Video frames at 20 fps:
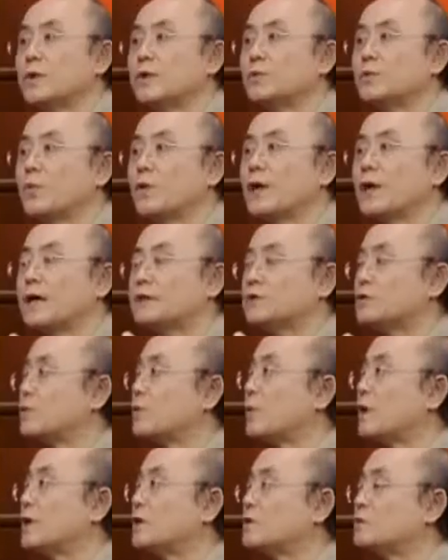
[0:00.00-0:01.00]
赤卫队》啊，就是
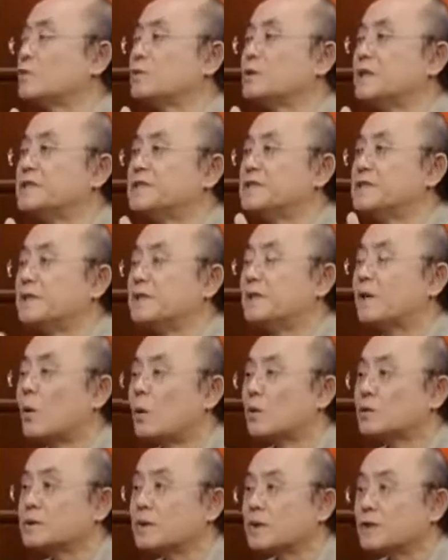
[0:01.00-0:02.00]
文革中的禁的
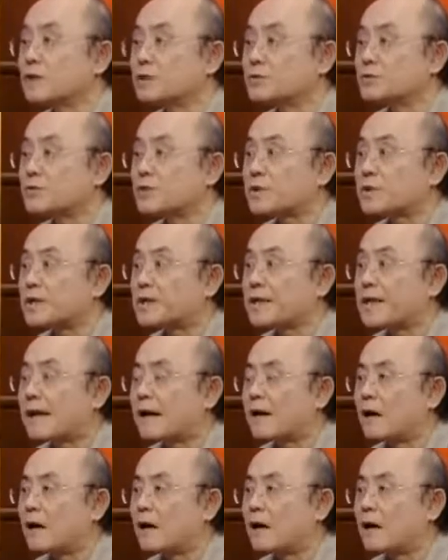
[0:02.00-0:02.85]
红色歌曲可以